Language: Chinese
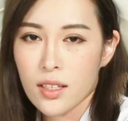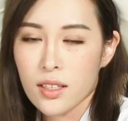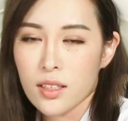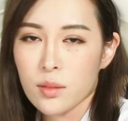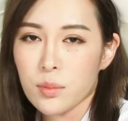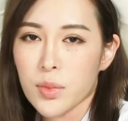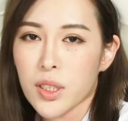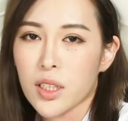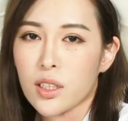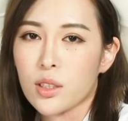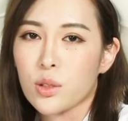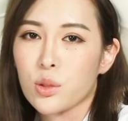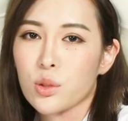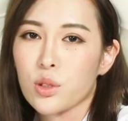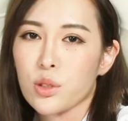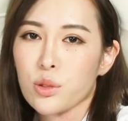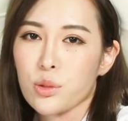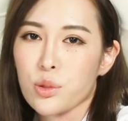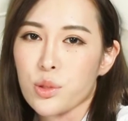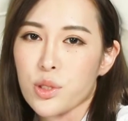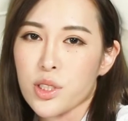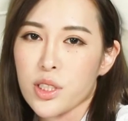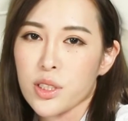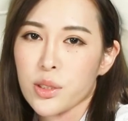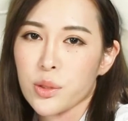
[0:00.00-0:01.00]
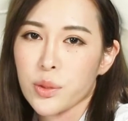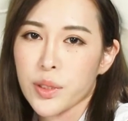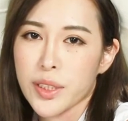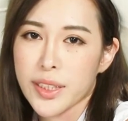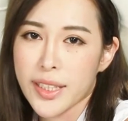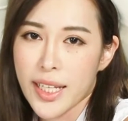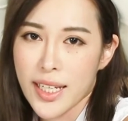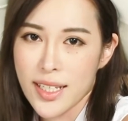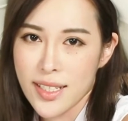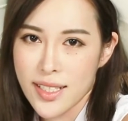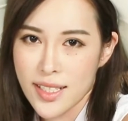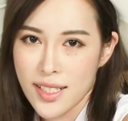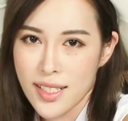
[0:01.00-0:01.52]
那么很多女生会
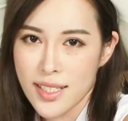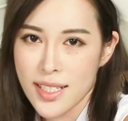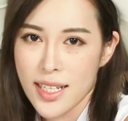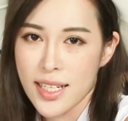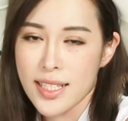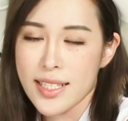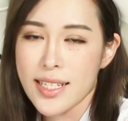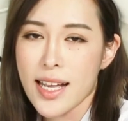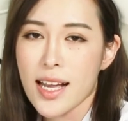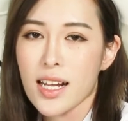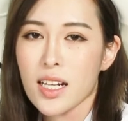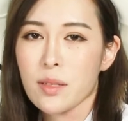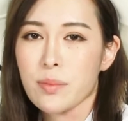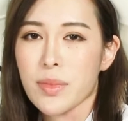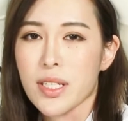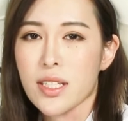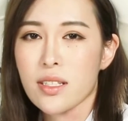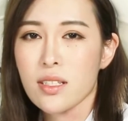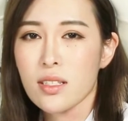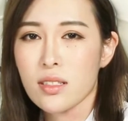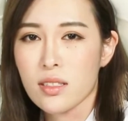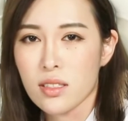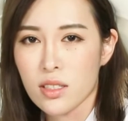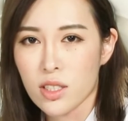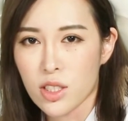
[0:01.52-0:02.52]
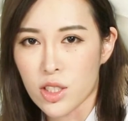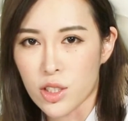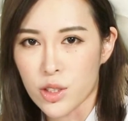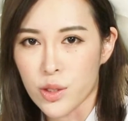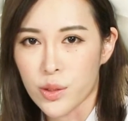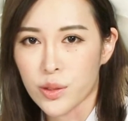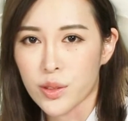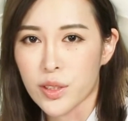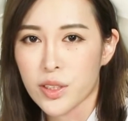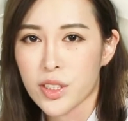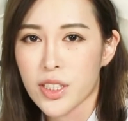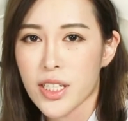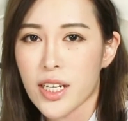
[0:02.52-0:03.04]
担心在家里面自己使
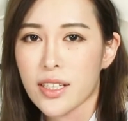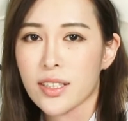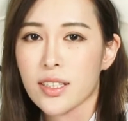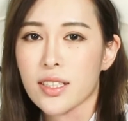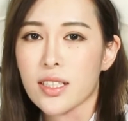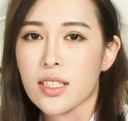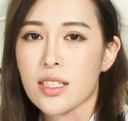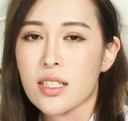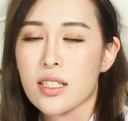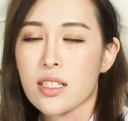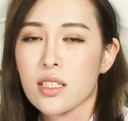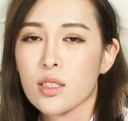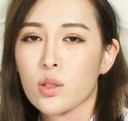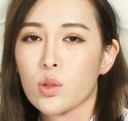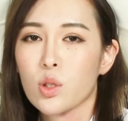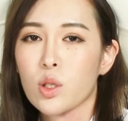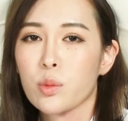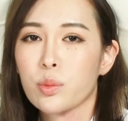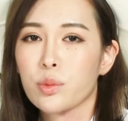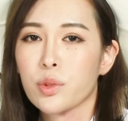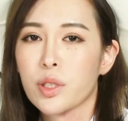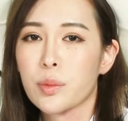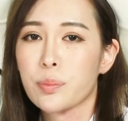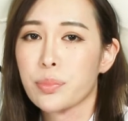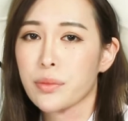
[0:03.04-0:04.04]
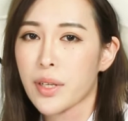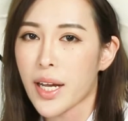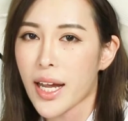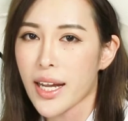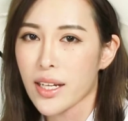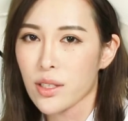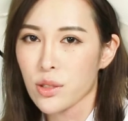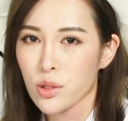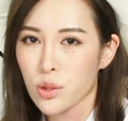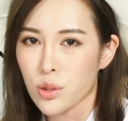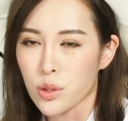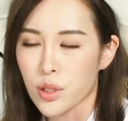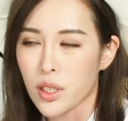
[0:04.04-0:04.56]
用了这样的仪器会不会不
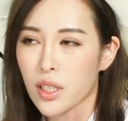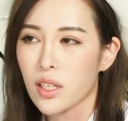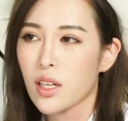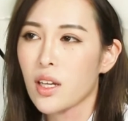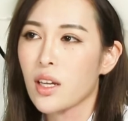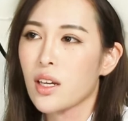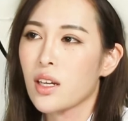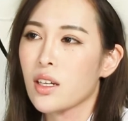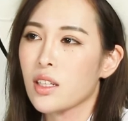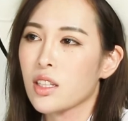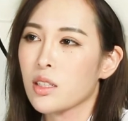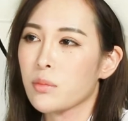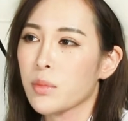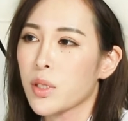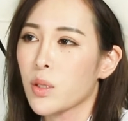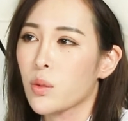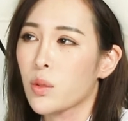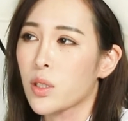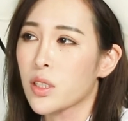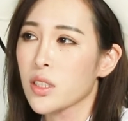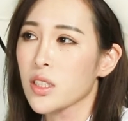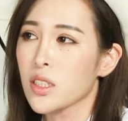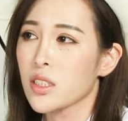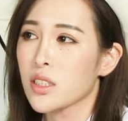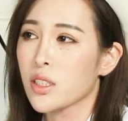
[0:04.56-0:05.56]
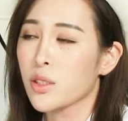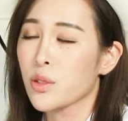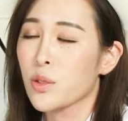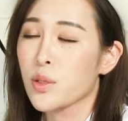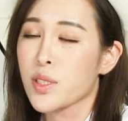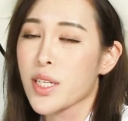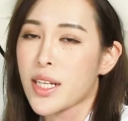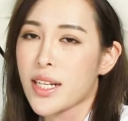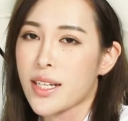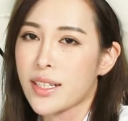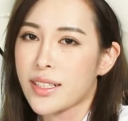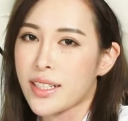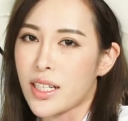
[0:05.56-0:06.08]
安全？那么我个人用
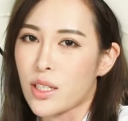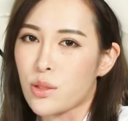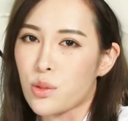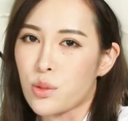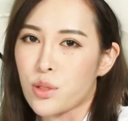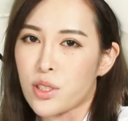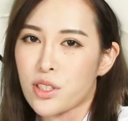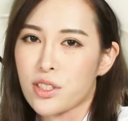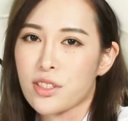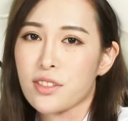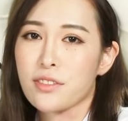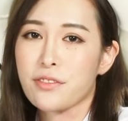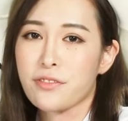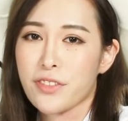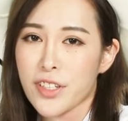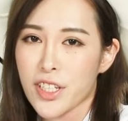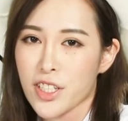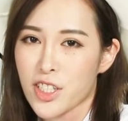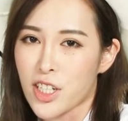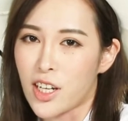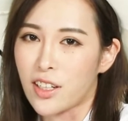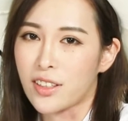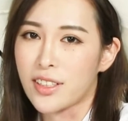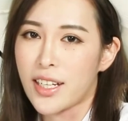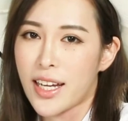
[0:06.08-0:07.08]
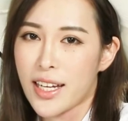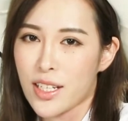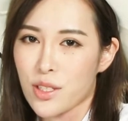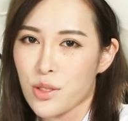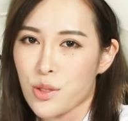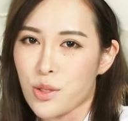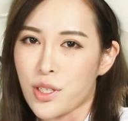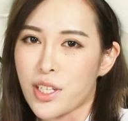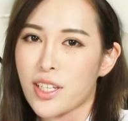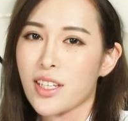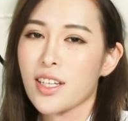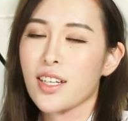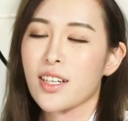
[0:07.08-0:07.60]
下来感觉是非常的安
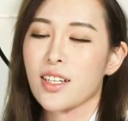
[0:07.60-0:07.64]
全，